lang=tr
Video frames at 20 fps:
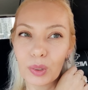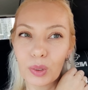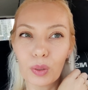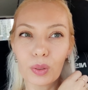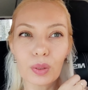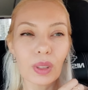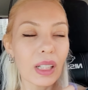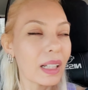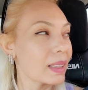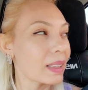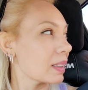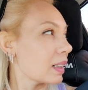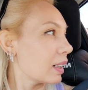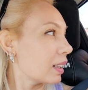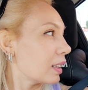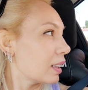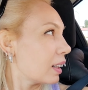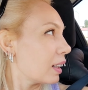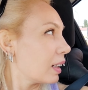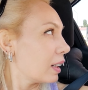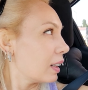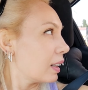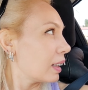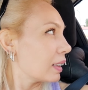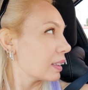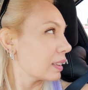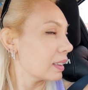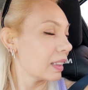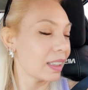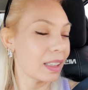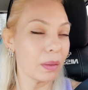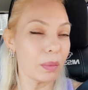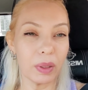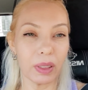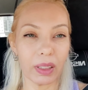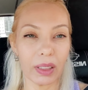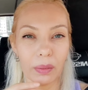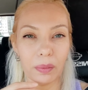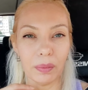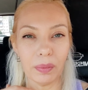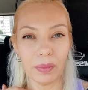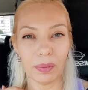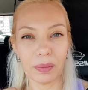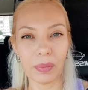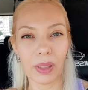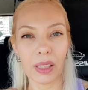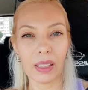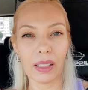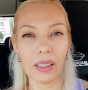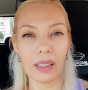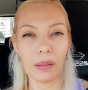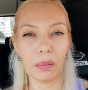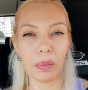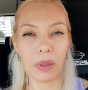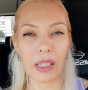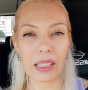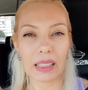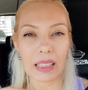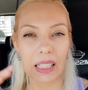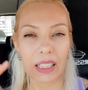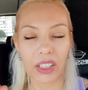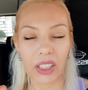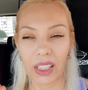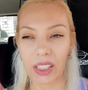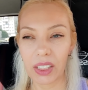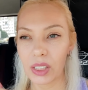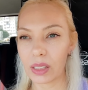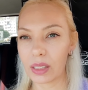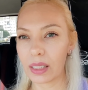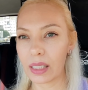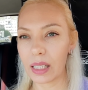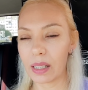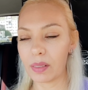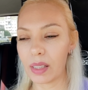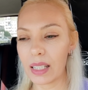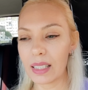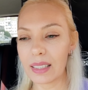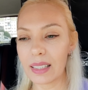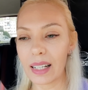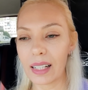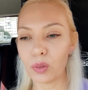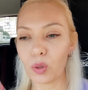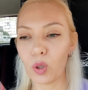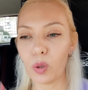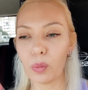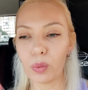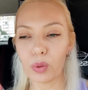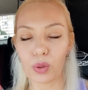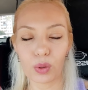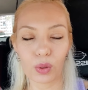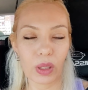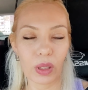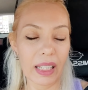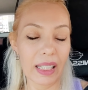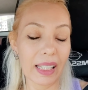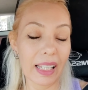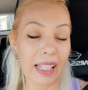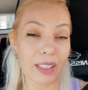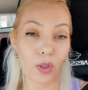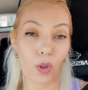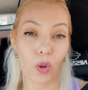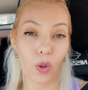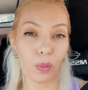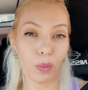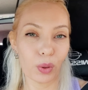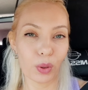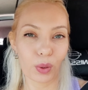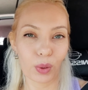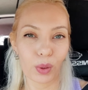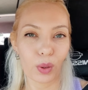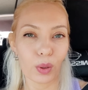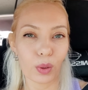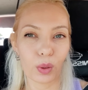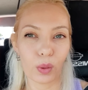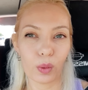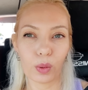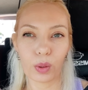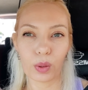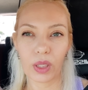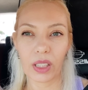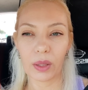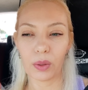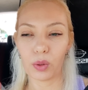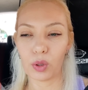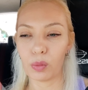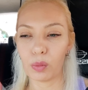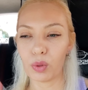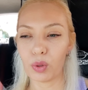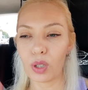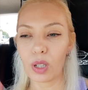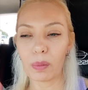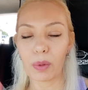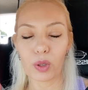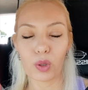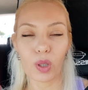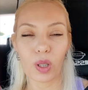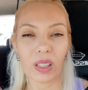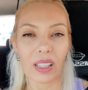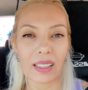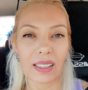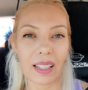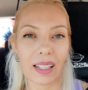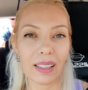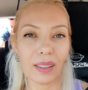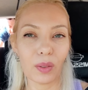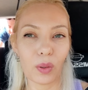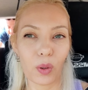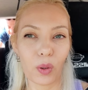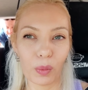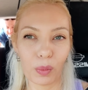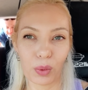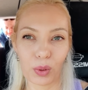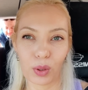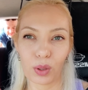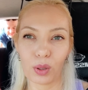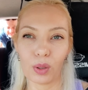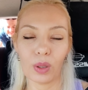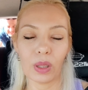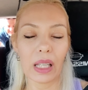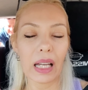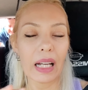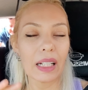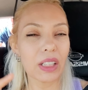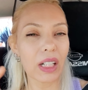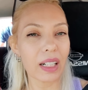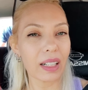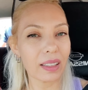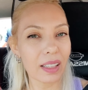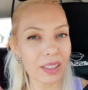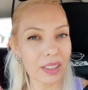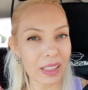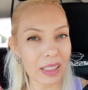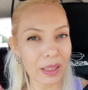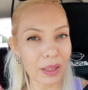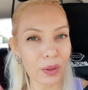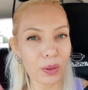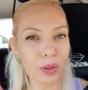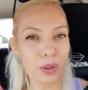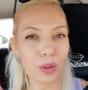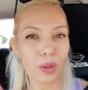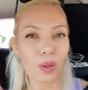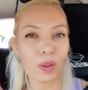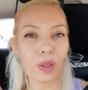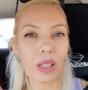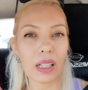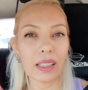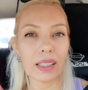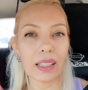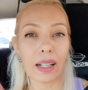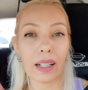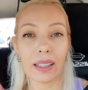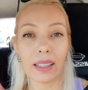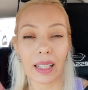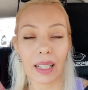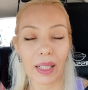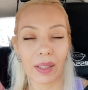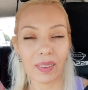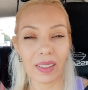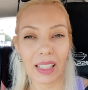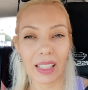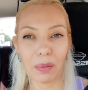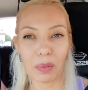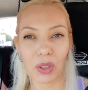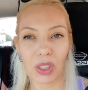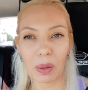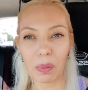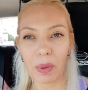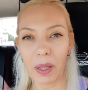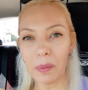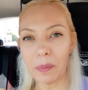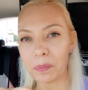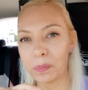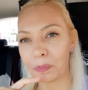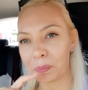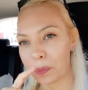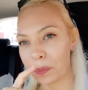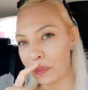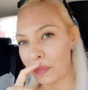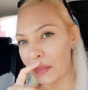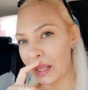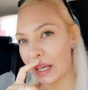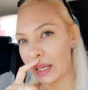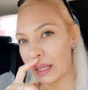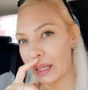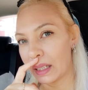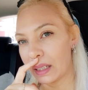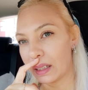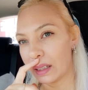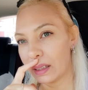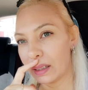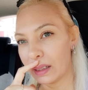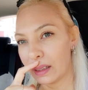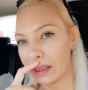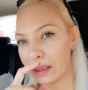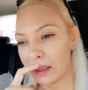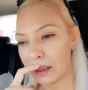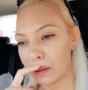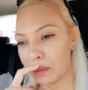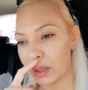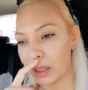çok da hazırlan hazırlanamadım. Ee, biraz acele çıktık evden. Saat 10.30'da en geç 10.30'da orada oluruz diye düşünmüştük ama şu anda saat 10.30. Gerçi arkadaşlarla görüştük. Onlar da hala evdeymiş ama e,